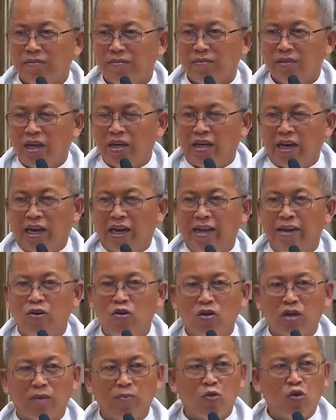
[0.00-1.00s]
Nga
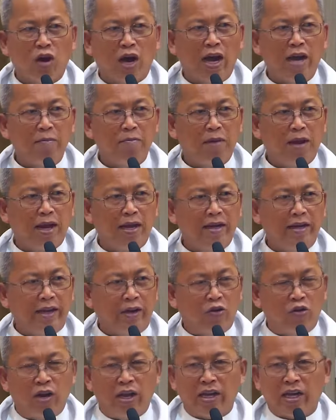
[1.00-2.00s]
nilihok imong high blood,
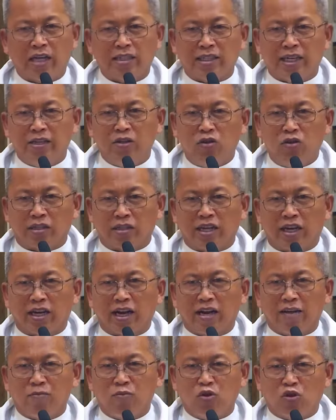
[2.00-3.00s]
niuli ka sa inyo,
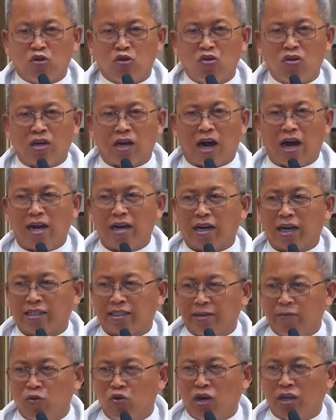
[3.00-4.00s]
gasakay motor,
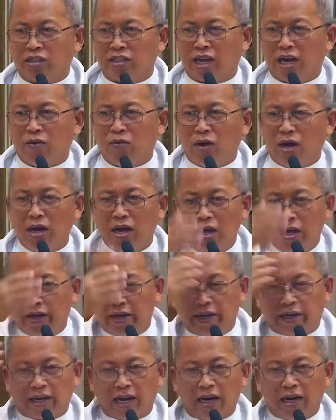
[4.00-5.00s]
gaangkas imong asawa,
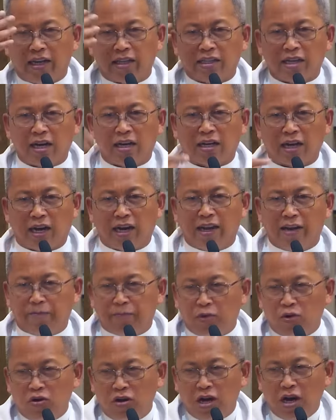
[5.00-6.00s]
ni kalit kag
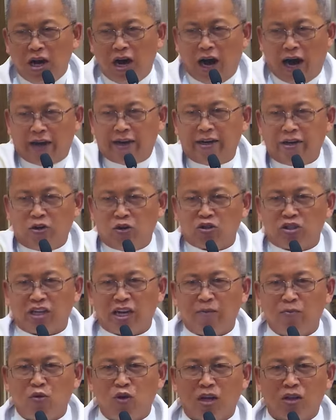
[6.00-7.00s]
kalipong, handos
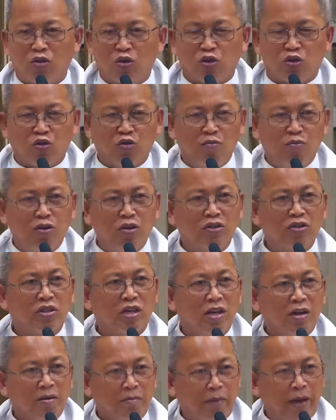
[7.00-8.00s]
din mo nga ubos,
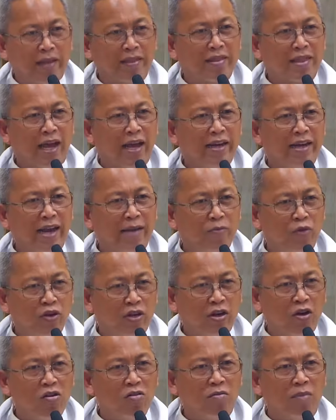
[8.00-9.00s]
patay din mo
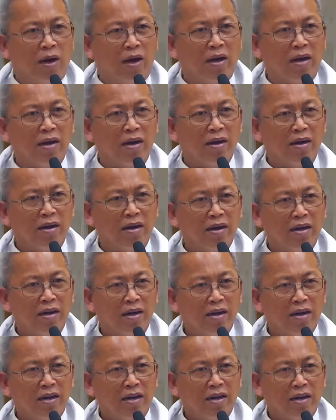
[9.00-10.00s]
ikogma.
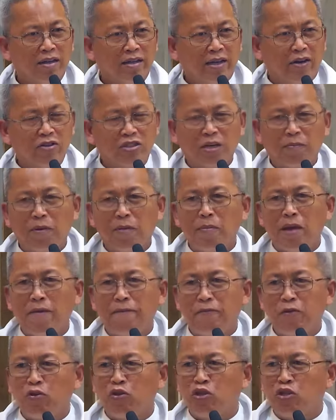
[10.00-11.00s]
Nga unsa pa may
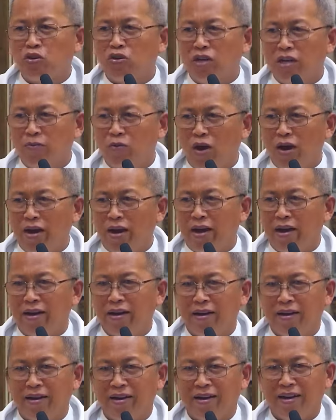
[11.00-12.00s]
future ni mo
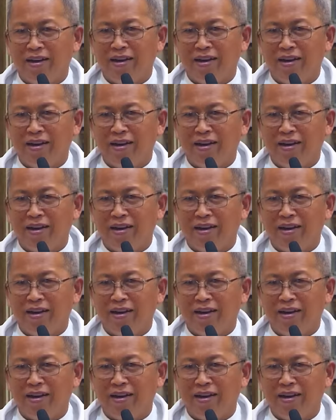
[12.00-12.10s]
anak?